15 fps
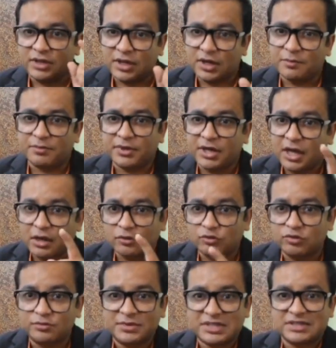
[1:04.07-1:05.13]
ये कंपनियां
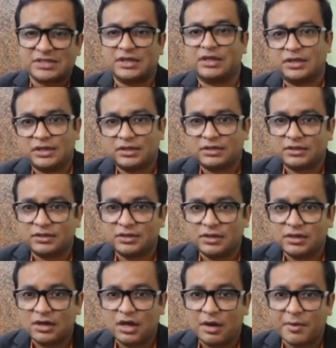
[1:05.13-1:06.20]
उनमें से हैं
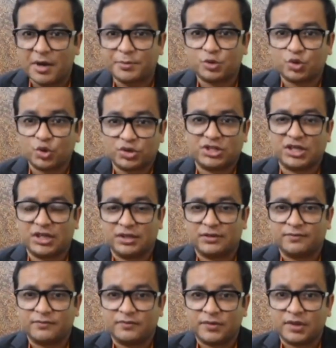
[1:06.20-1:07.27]
अब आप सोचिए
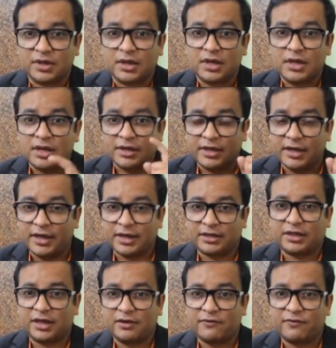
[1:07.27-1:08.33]
कि
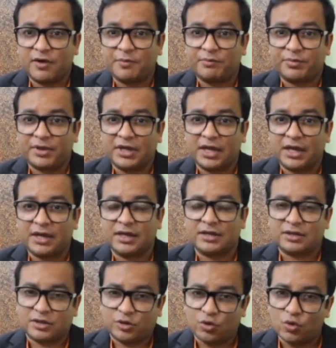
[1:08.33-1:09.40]
एक तरफ कंपनियां
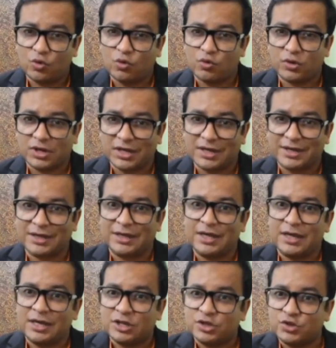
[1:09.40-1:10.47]
लोगों की
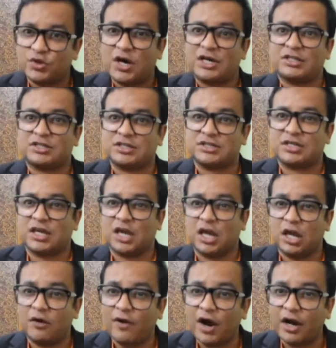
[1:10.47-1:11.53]
स्वास्थ्य से
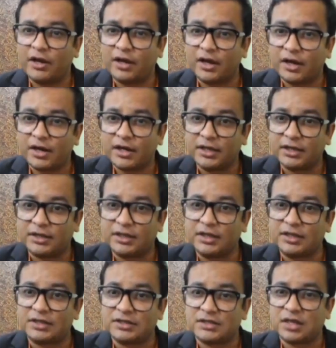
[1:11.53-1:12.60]
खिलवाड़ कर रही
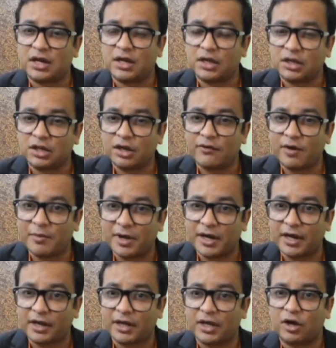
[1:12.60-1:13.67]
थी इस तरह की दवा
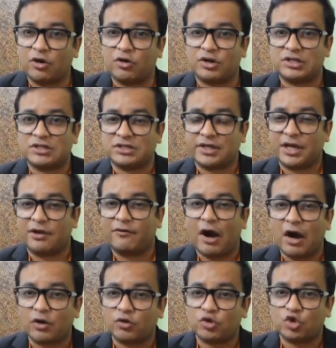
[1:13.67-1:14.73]
बना के और इस
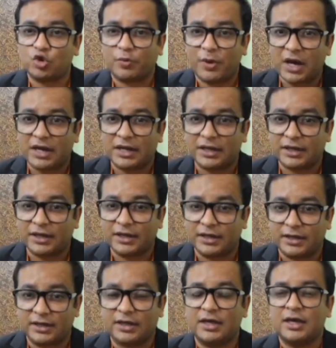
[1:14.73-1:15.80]
खिलवाड़ को छुपाने के
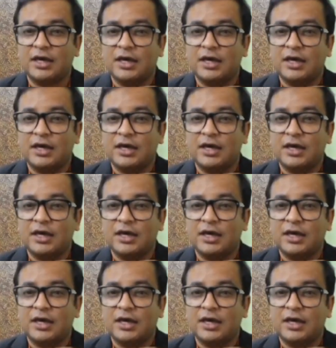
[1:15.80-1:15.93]
लिए